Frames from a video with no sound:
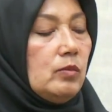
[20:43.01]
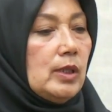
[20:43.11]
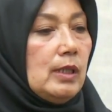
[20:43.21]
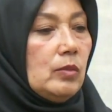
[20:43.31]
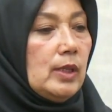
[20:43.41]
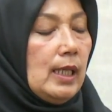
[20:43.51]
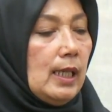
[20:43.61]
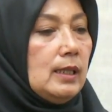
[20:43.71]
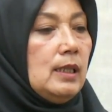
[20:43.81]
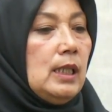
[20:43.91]

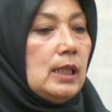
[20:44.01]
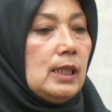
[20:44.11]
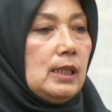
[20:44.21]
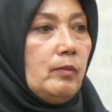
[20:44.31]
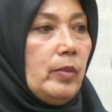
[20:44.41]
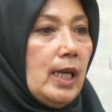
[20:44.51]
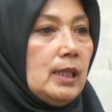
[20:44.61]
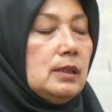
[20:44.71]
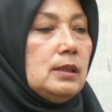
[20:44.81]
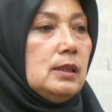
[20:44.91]
mudah-mudahan ke
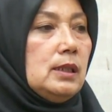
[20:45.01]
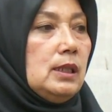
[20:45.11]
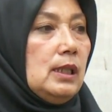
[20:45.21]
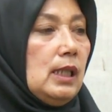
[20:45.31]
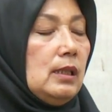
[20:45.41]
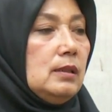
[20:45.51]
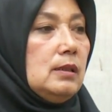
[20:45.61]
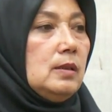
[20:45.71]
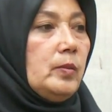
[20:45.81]
depan eh, dengan eh,